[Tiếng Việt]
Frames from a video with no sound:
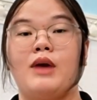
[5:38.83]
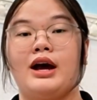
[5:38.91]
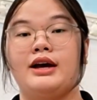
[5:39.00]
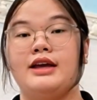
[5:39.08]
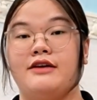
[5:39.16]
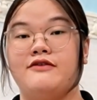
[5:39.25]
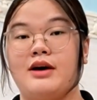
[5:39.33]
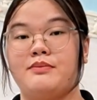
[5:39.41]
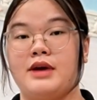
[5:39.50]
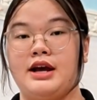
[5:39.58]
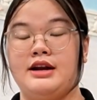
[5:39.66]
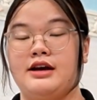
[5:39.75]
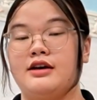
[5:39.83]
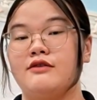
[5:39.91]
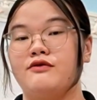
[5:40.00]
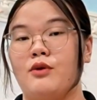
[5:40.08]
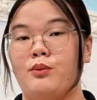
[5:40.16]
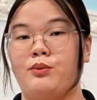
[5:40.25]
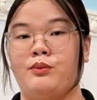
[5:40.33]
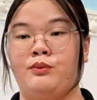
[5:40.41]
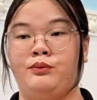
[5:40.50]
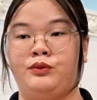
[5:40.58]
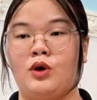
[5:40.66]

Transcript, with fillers: ba cái giải pháp này để khắc phục ừ,